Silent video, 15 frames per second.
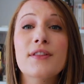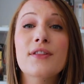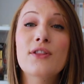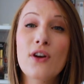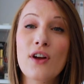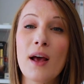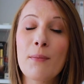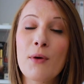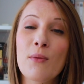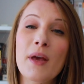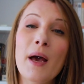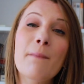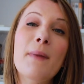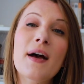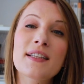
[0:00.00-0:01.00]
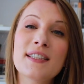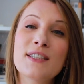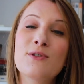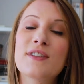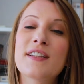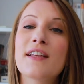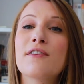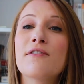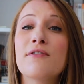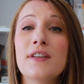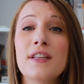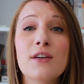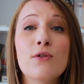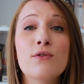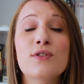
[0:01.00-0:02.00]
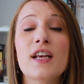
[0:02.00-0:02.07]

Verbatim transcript: Dans la première partie de cette vidéo,